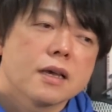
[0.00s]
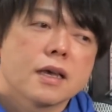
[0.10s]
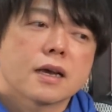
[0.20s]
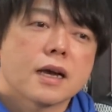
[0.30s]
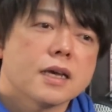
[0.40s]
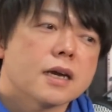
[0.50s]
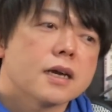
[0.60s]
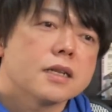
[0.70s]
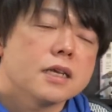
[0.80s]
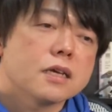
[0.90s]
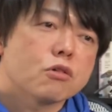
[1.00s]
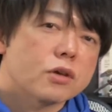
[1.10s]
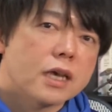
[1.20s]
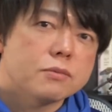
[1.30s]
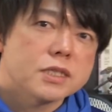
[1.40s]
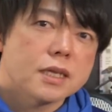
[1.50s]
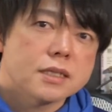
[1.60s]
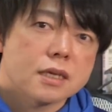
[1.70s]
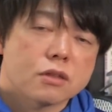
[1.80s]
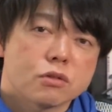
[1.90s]
え海外にこの
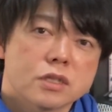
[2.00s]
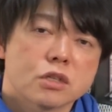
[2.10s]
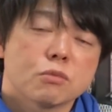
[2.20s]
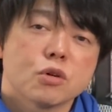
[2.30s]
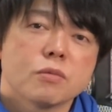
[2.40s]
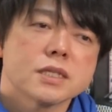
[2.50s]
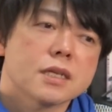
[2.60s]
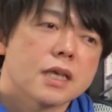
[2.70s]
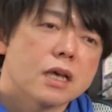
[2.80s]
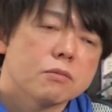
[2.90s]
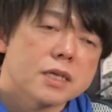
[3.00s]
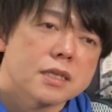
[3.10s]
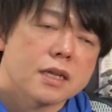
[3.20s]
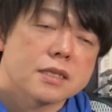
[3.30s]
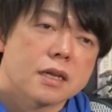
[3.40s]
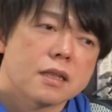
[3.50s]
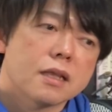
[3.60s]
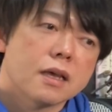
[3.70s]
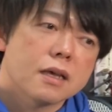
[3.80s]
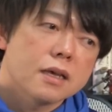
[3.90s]
ゲームチェンジャーって言うんですけども、まさにゲームマスターにされ
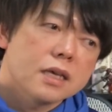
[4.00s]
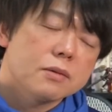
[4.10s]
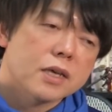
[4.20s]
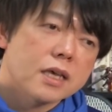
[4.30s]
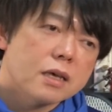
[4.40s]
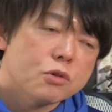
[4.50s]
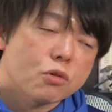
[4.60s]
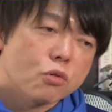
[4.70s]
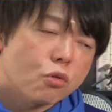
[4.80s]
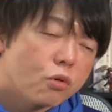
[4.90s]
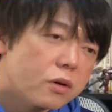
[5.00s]
て、今ゲームを